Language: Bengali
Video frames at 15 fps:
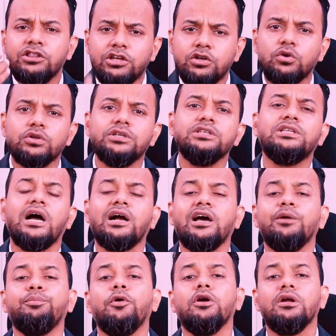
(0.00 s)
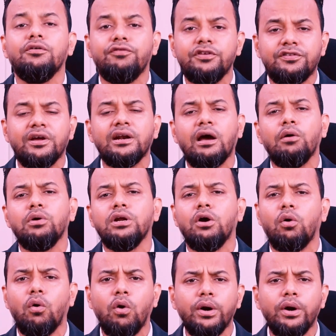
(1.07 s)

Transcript: দীর্ঘদিন থাকার পরে ভিসা না হলে